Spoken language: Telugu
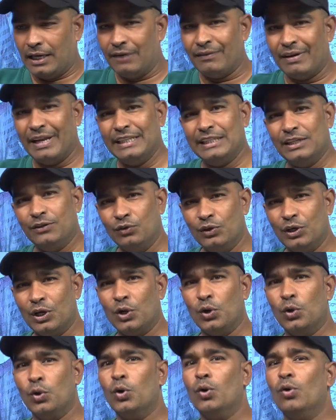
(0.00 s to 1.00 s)
ఎవరైతే
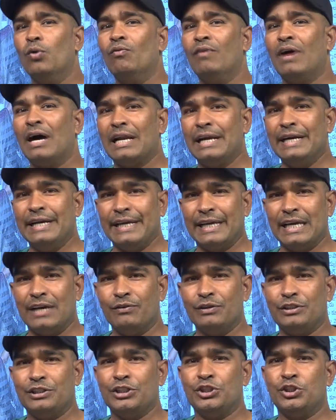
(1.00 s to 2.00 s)
ఉన్నారో వాళ్ళ ఇంటికే
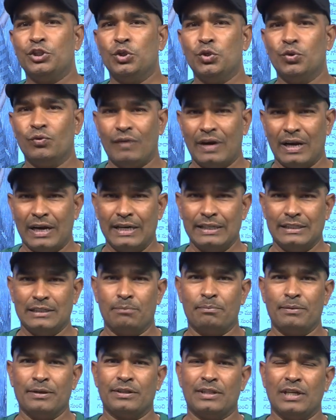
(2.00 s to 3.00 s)
వచ్చేసిండు వాళ్ళని
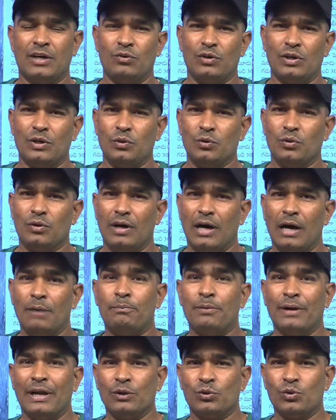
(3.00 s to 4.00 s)
చంపేస్తా ఉన్నాడు
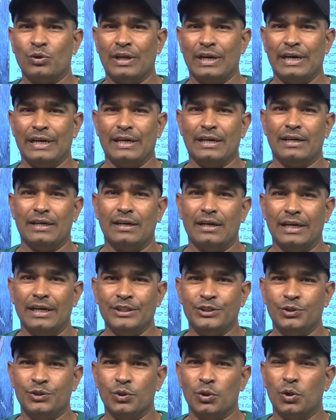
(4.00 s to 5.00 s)
అప్పుడు అనుకున్నారంట
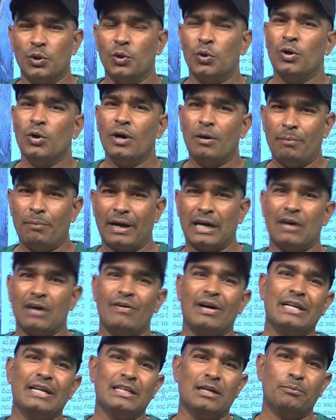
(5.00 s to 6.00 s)
అయ్యో
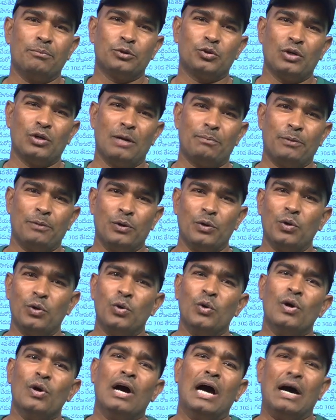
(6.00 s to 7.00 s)
పక్కవాడిని చంపుతున్నప్పుడు
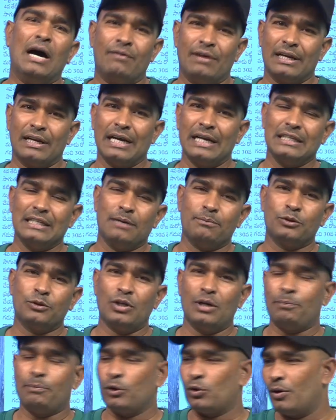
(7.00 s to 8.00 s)
ఆ వర్గాన్ని
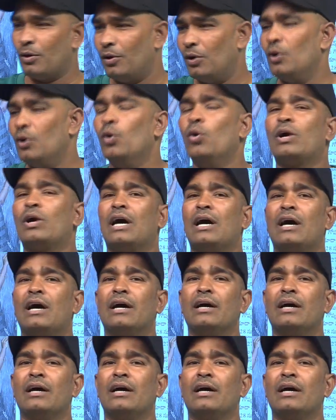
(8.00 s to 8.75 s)
చంపుతున్నప్పుడు ఒక ఒక